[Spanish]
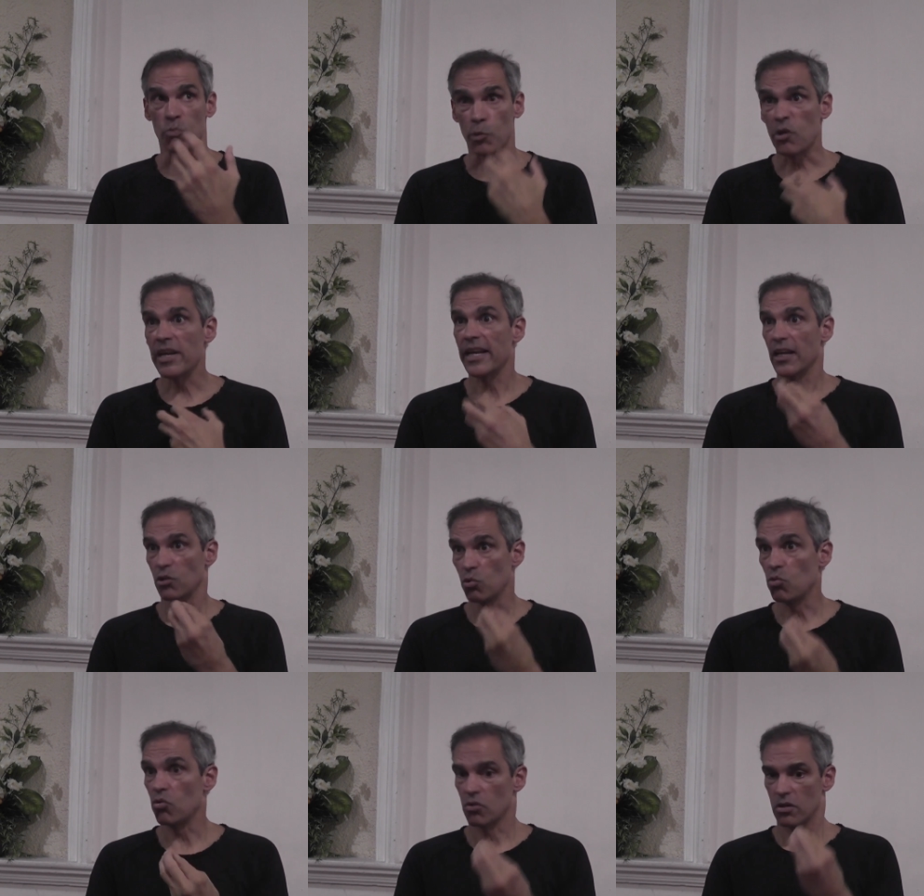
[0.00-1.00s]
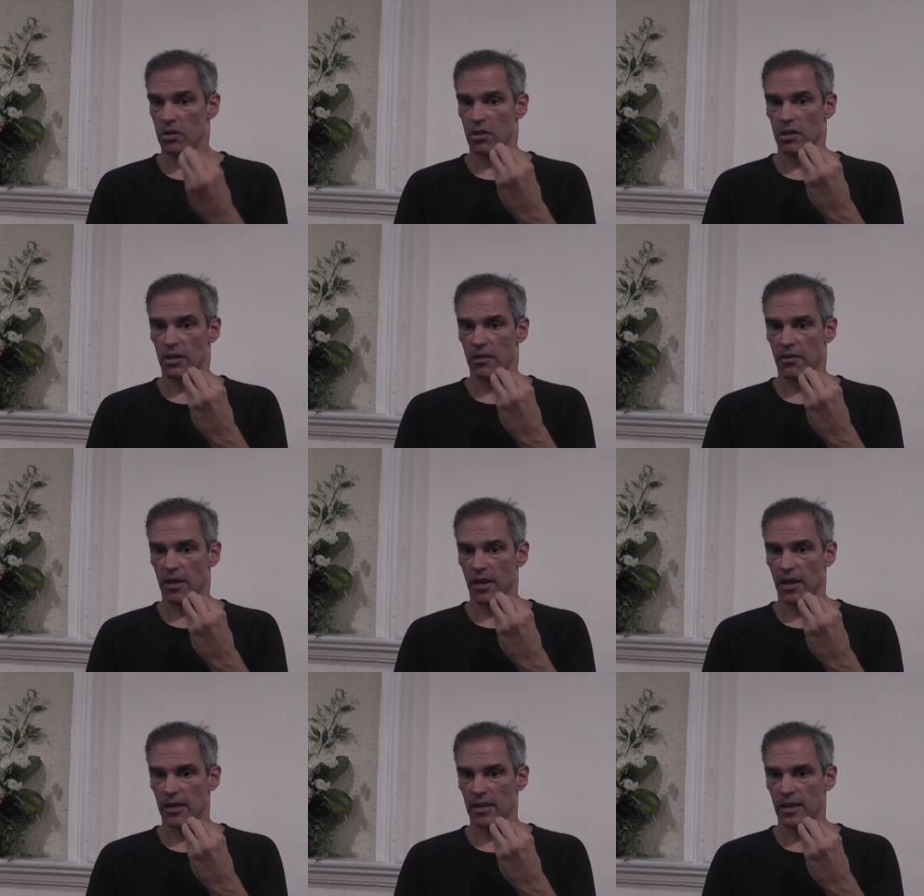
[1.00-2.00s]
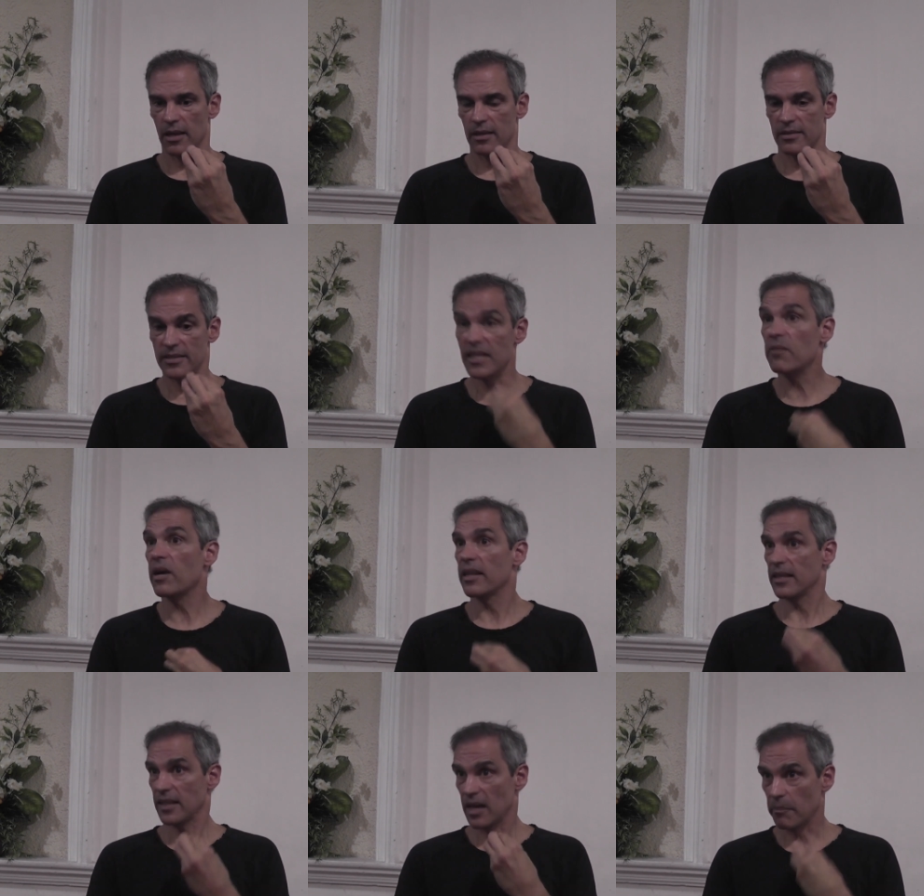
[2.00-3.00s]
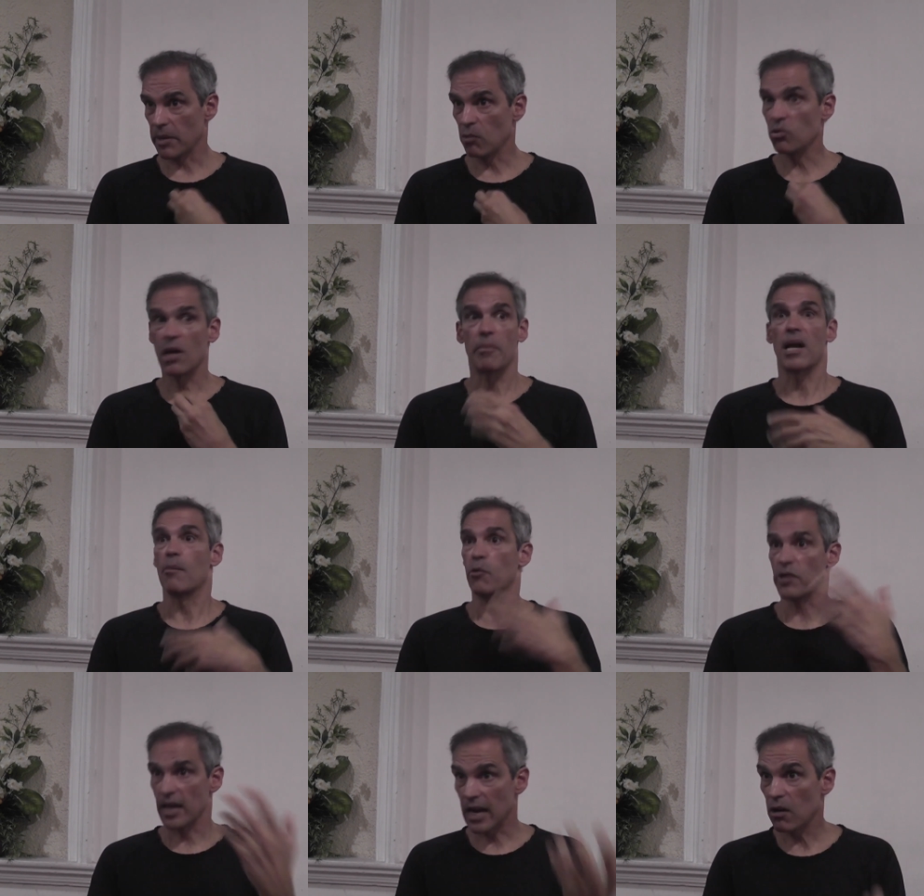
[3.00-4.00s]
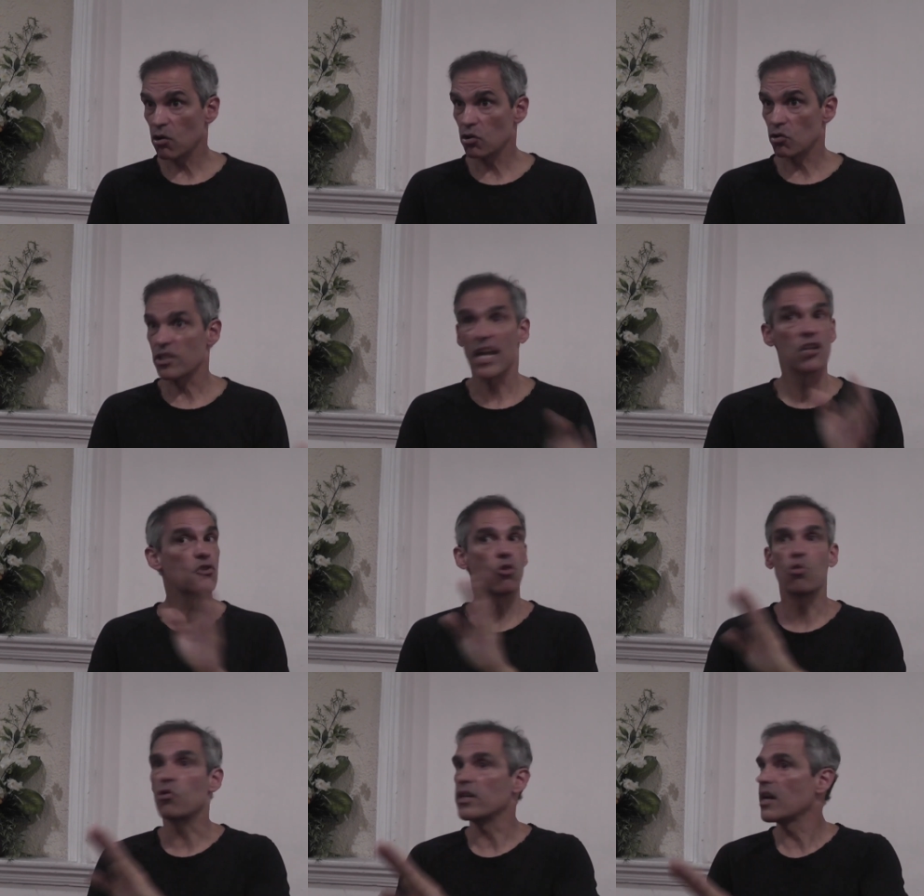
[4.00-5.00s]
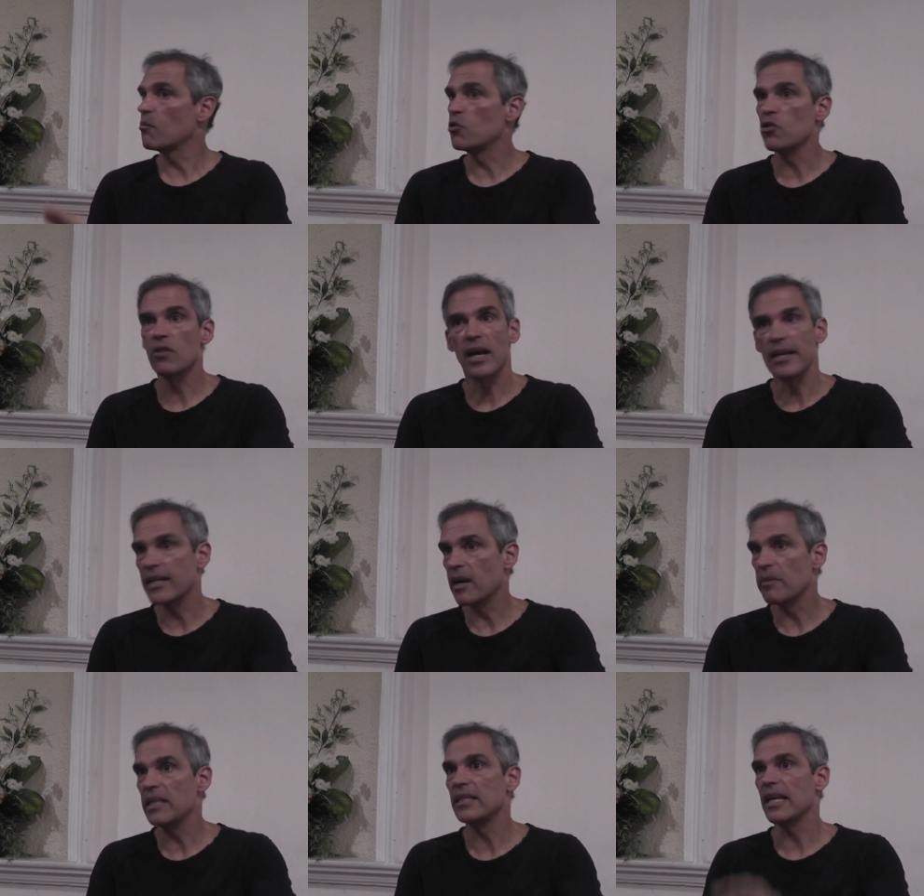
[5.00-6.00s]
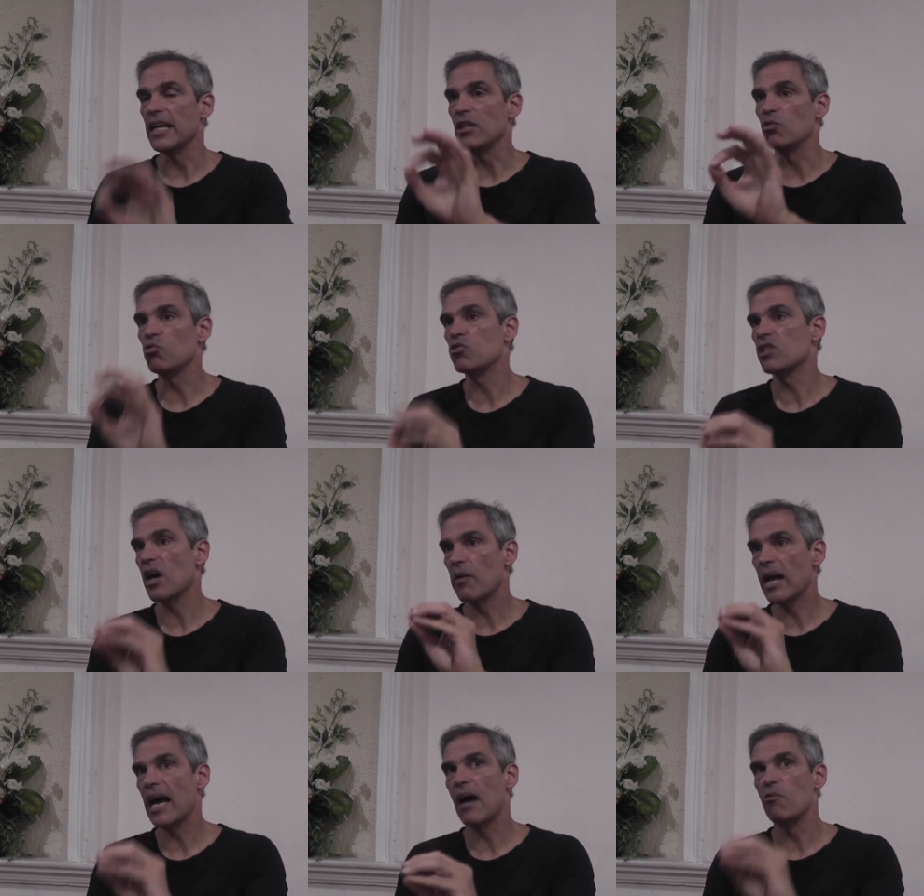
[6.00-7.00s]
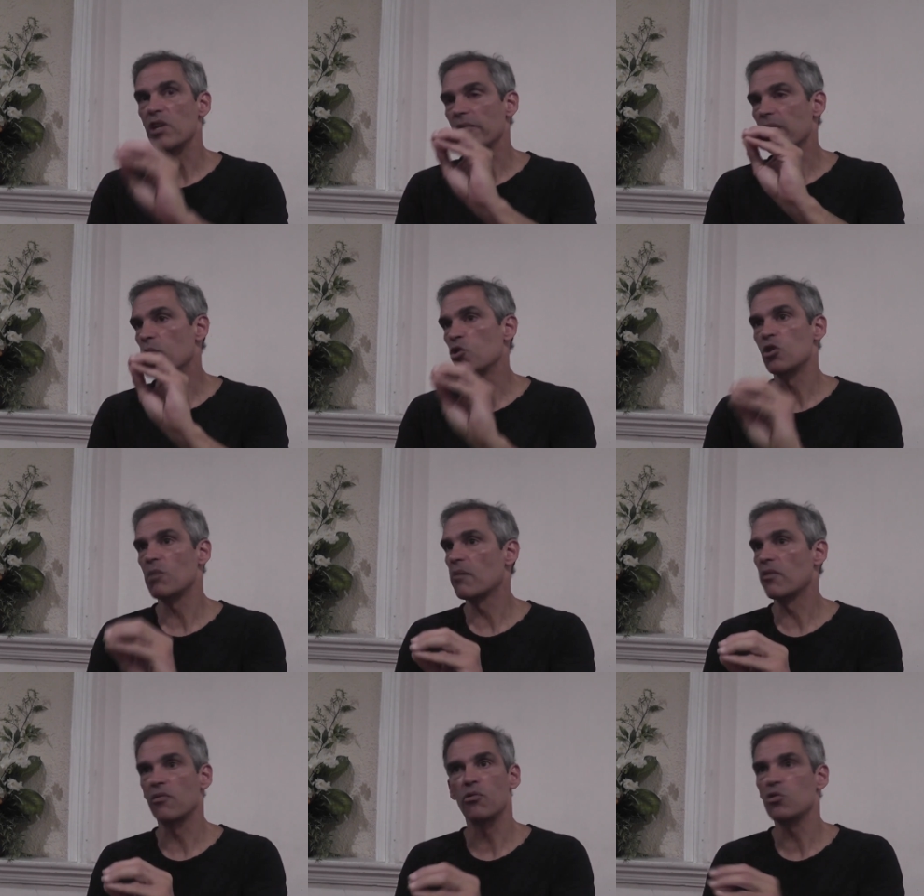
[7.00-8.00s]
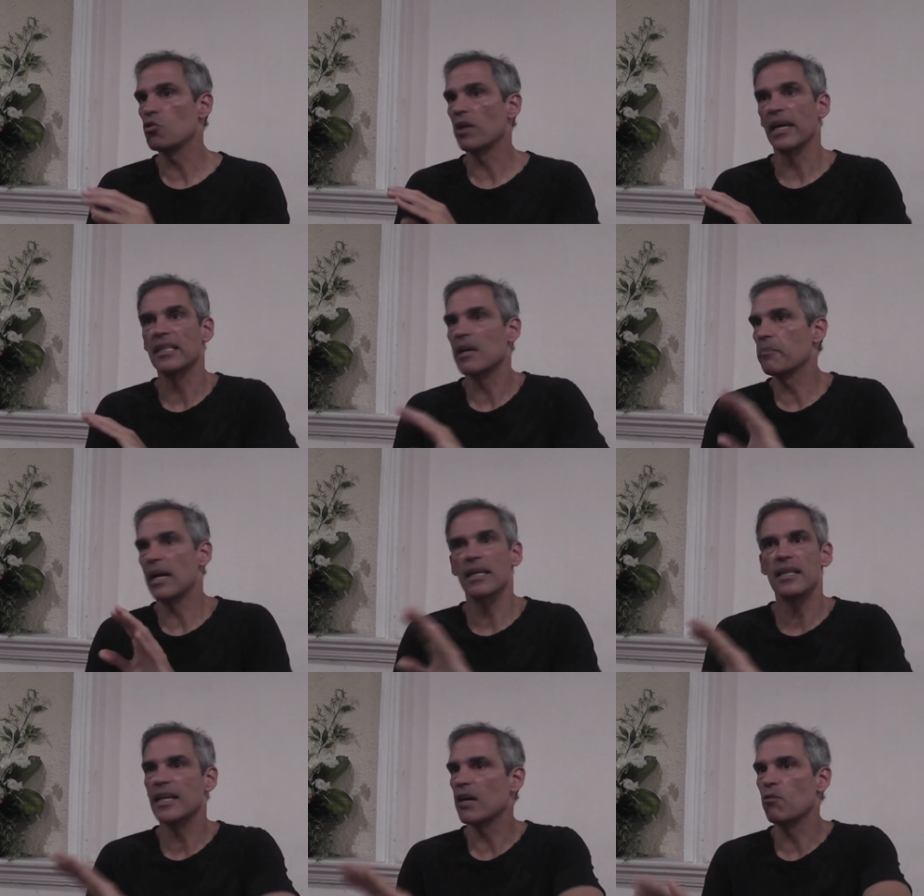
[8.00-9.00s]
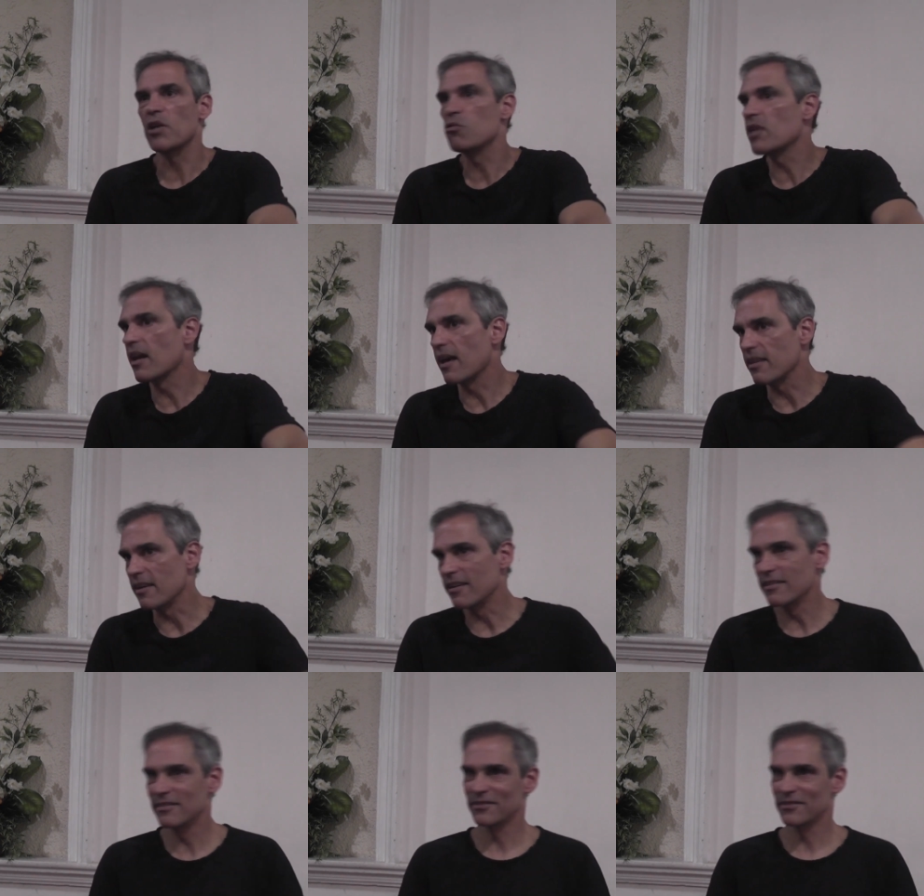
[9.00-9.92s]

supone que tú eh, eh, sirvas de terapeuta para apoyar a otros, eso ocurrirá muy orgánicamente y tú sabrás a un nivel mucho más profundo que esta práctica no ayuda a nadie.